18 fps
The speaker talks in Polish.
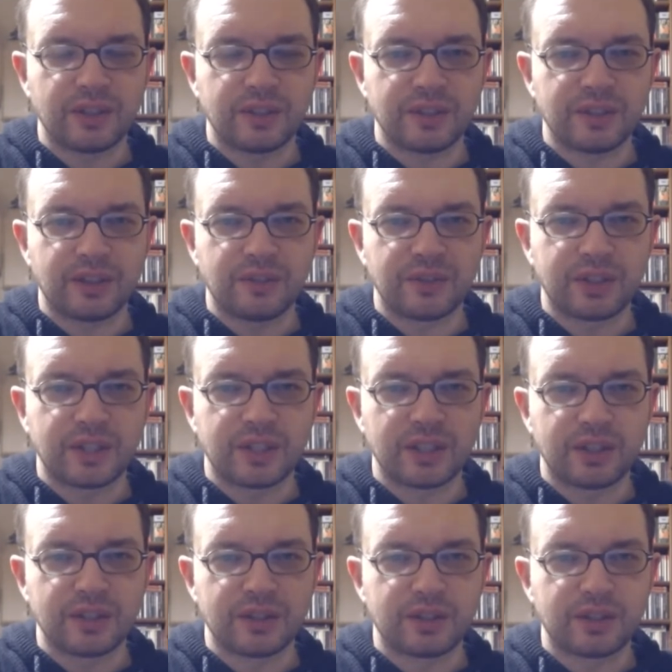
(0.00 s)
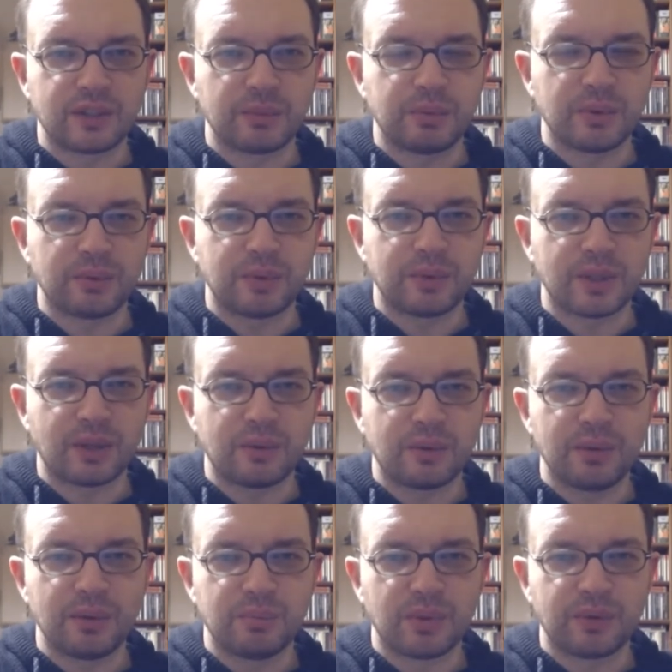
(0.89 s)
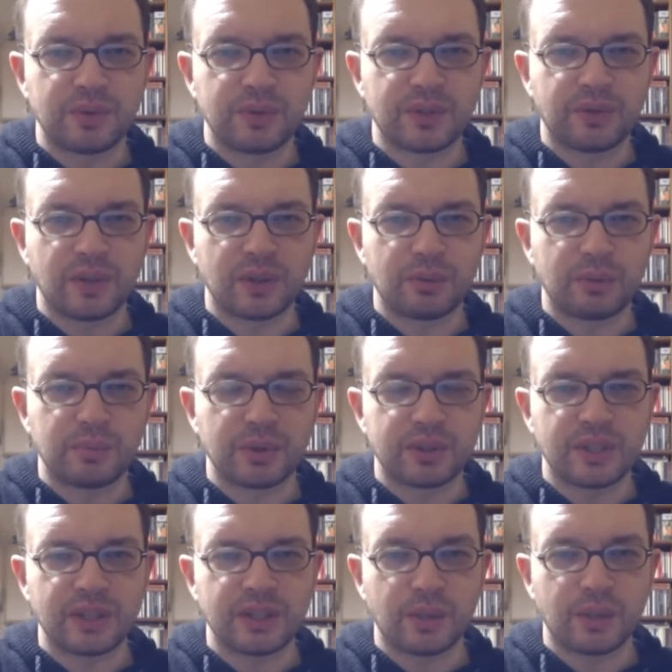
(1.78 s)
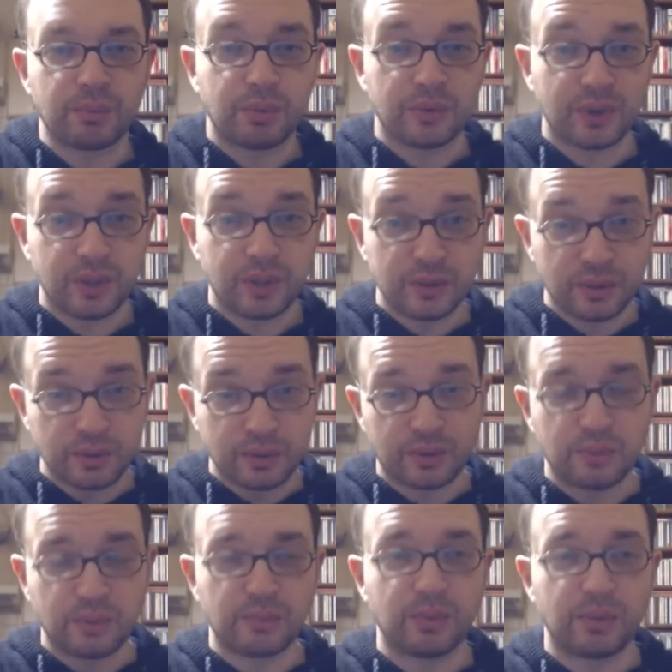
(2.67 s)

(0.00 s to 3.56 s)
nawet kiedyś zrobiłem taką improwizowaną piosenkę po francusku,